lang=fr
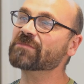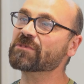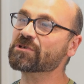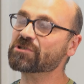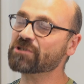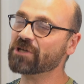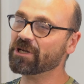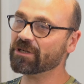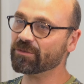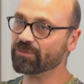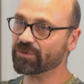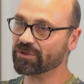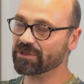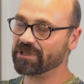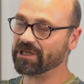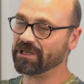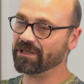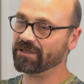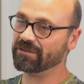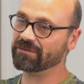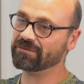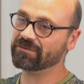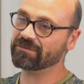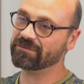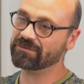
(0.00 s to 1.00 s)
Charles
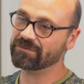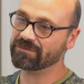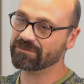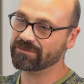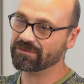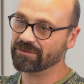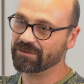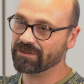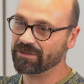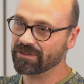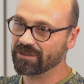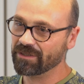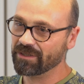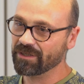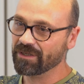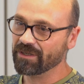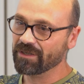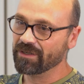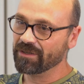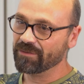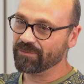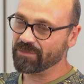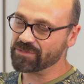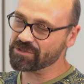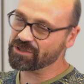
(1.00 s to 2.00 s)
Baudelaire.
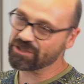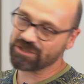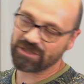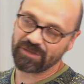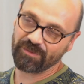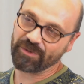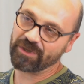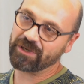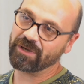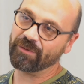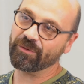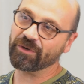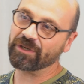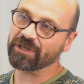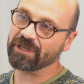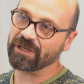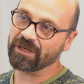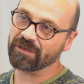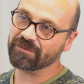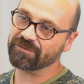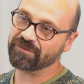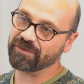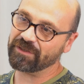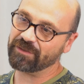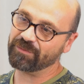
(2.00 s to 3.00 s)
Je ne sais pas comment
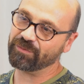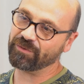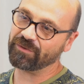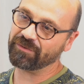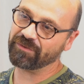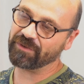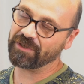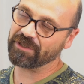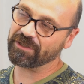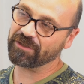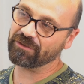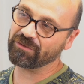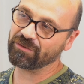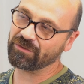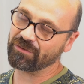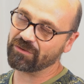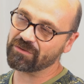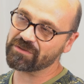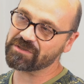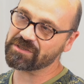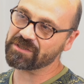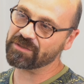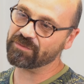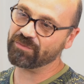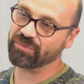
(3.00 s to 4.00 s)
il a fait pour faire des
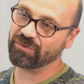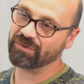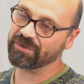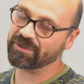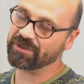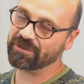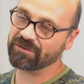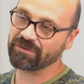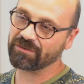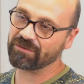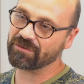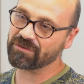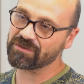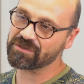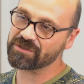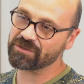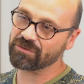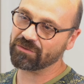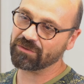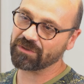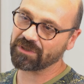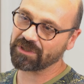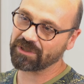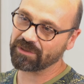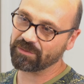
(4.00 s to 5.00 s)
trucs aussi beaux et des trucs
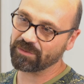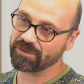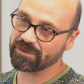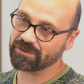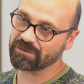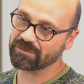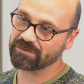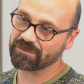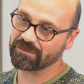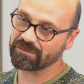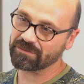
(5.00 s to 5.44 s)
aussi horribles.